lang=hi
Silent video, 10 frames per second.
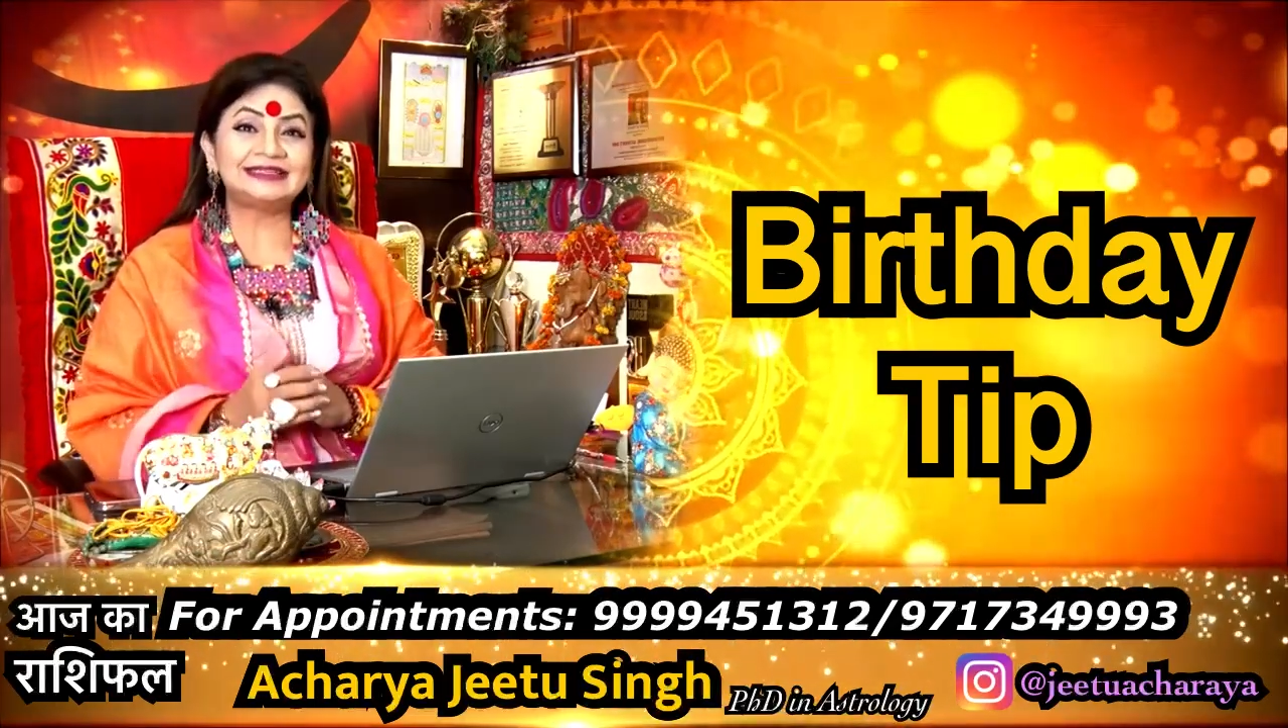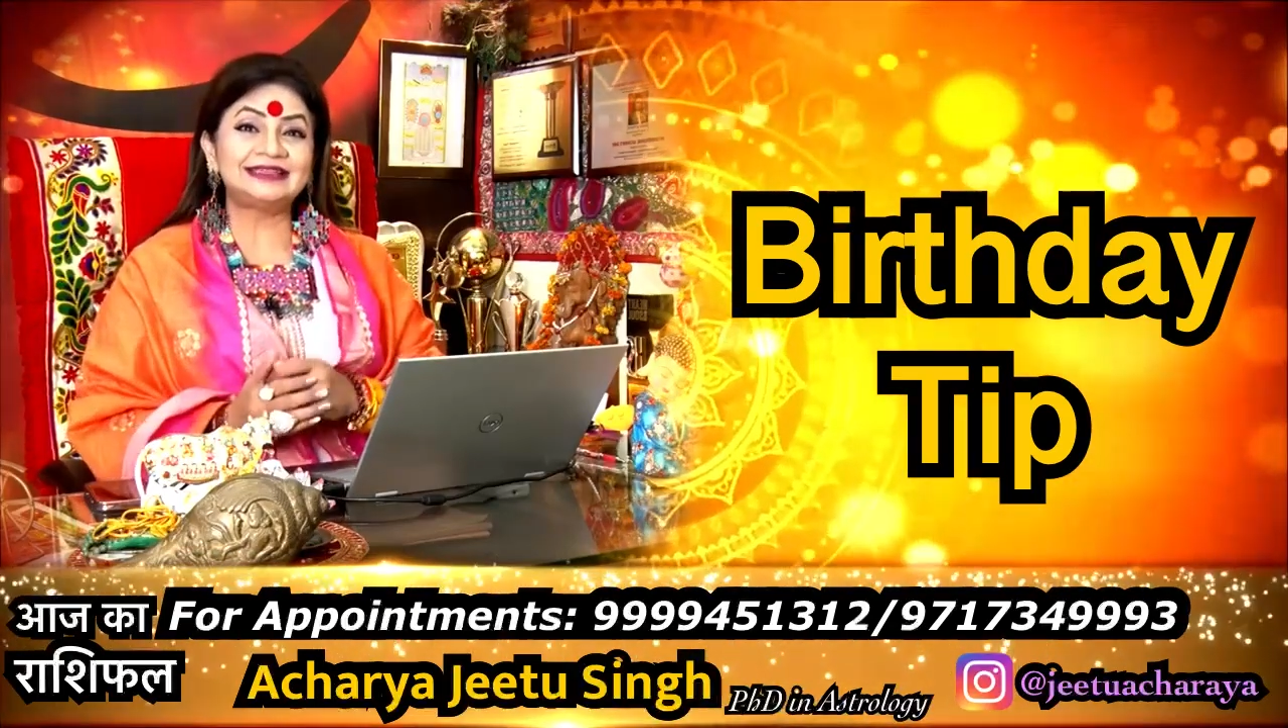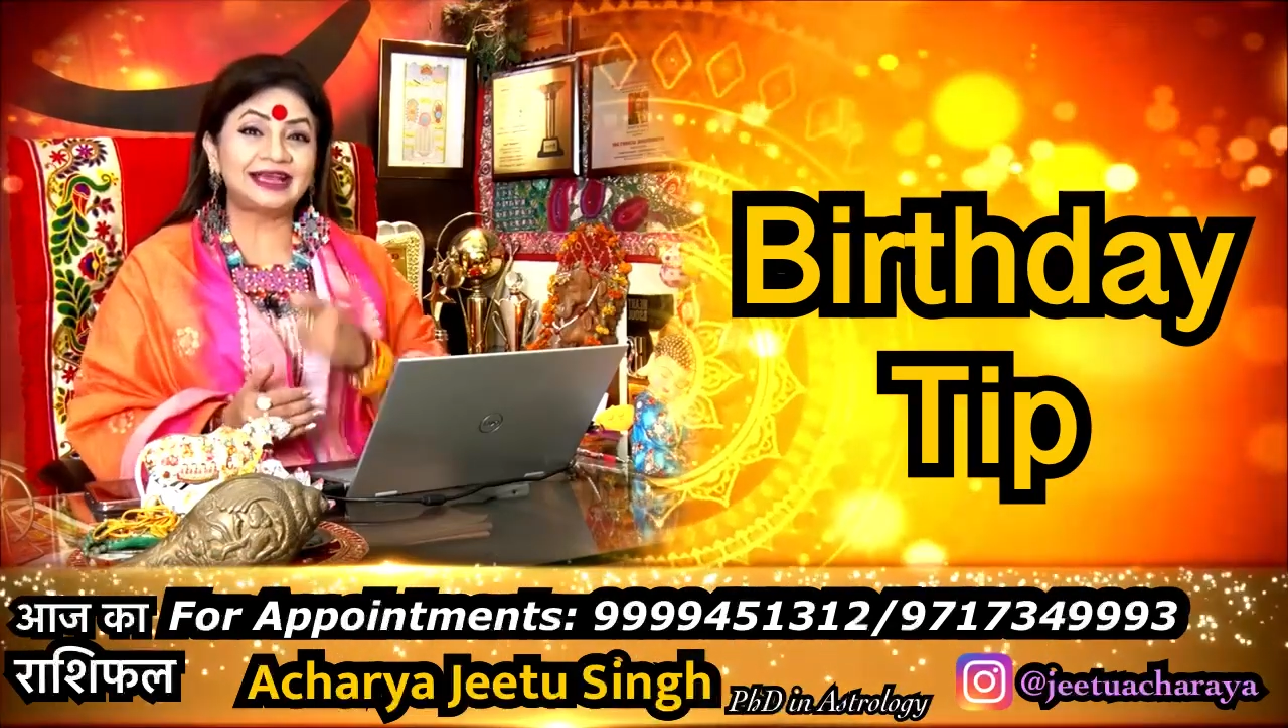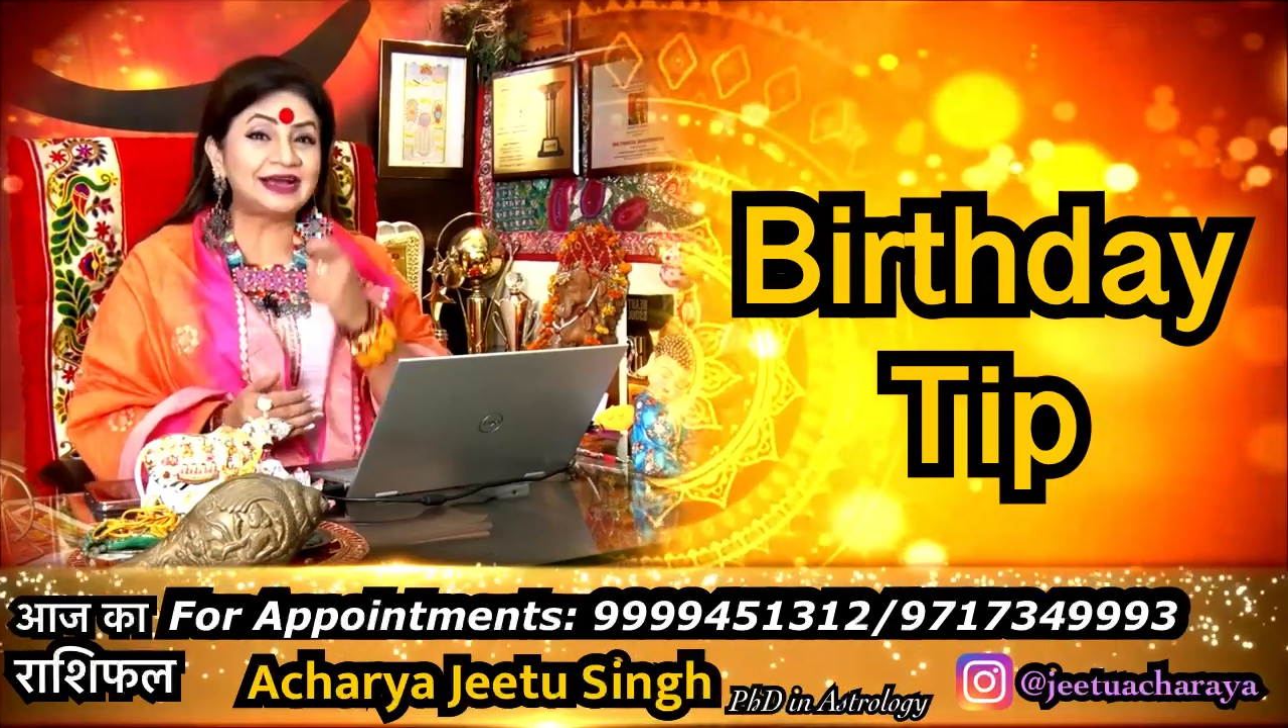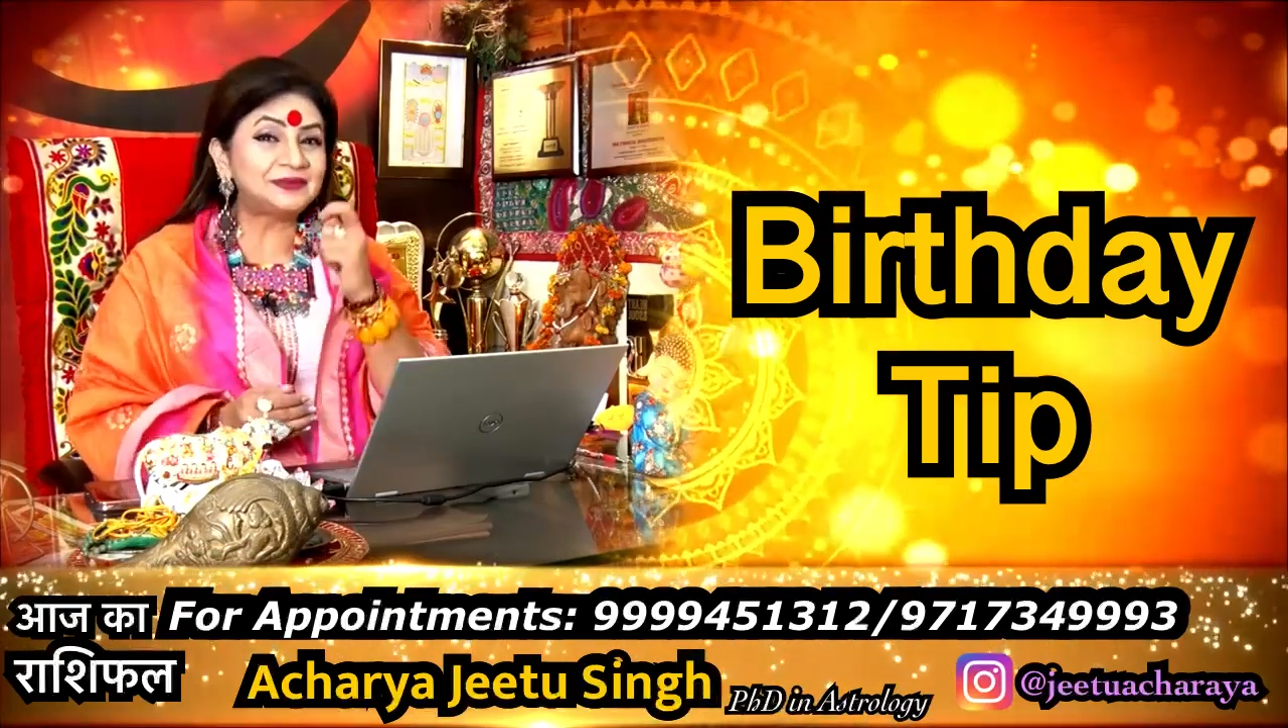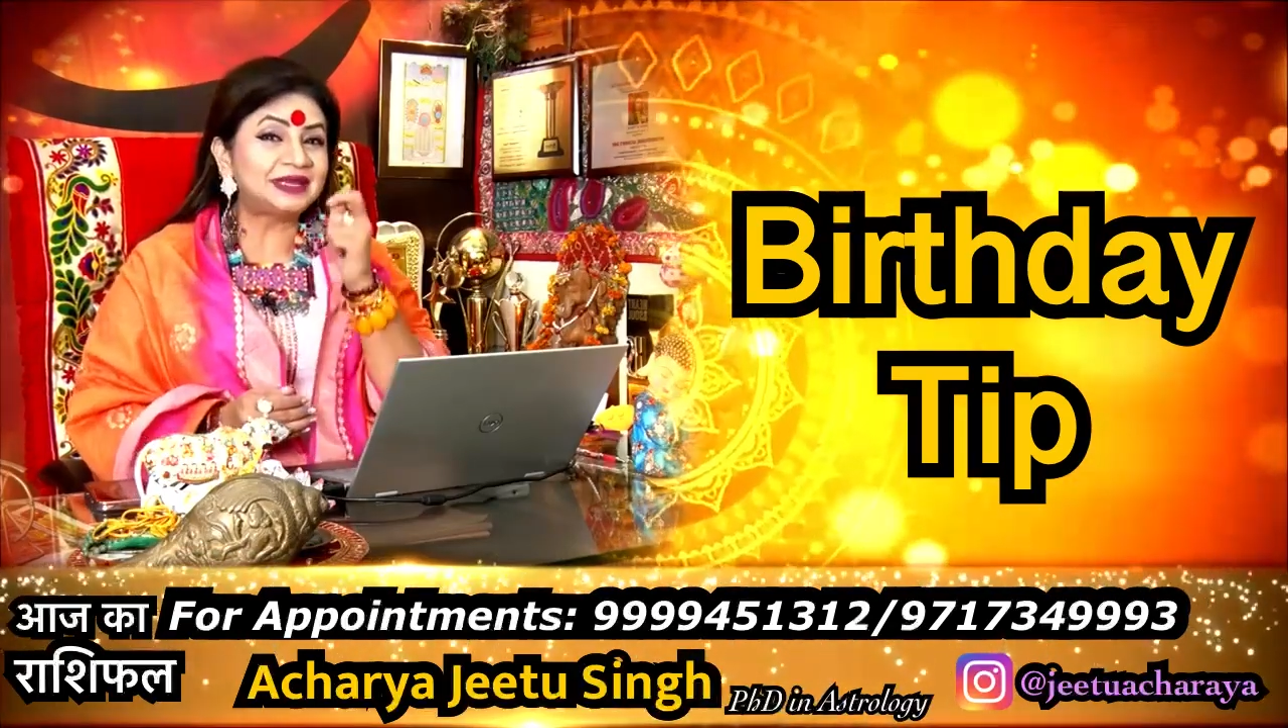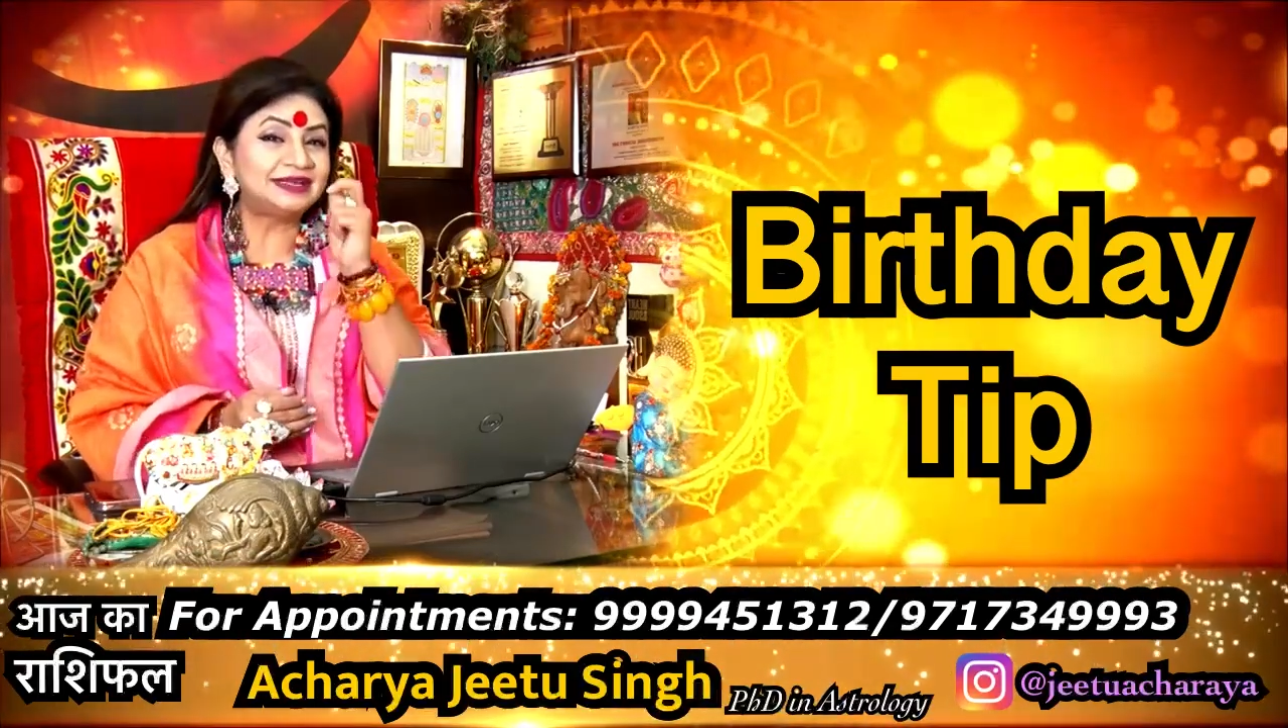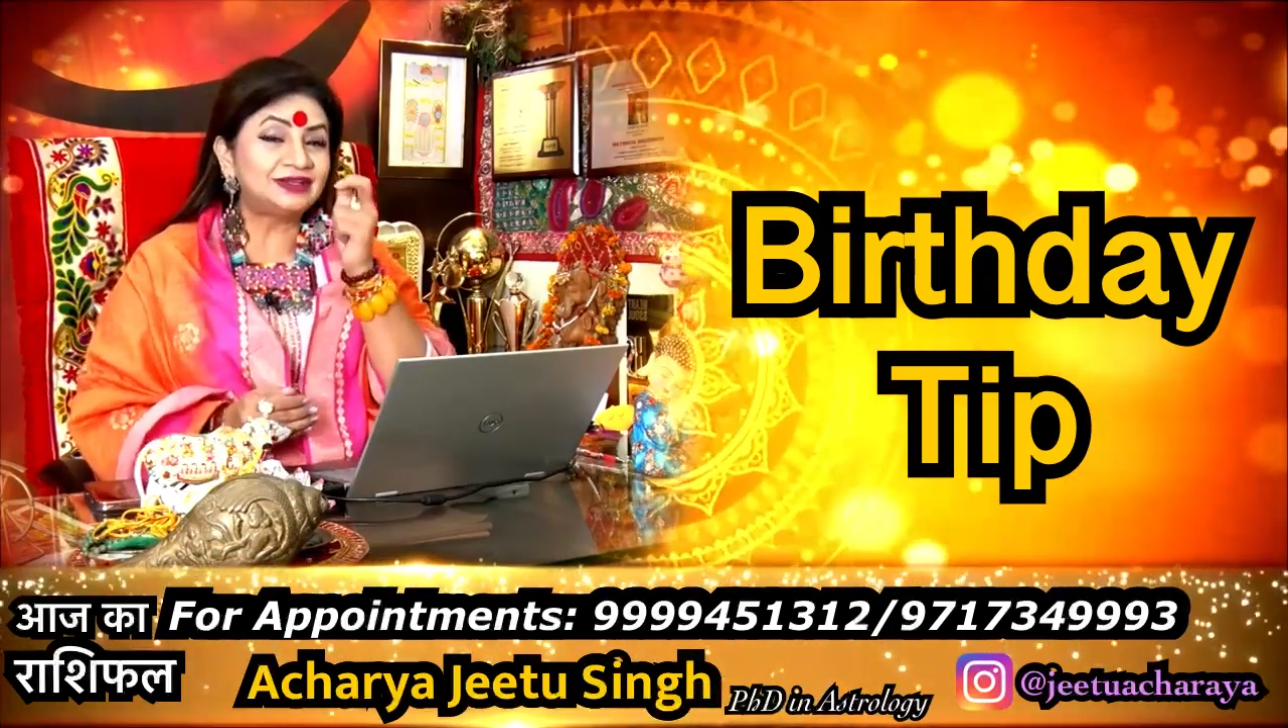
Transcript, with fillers: जाते हैं आपके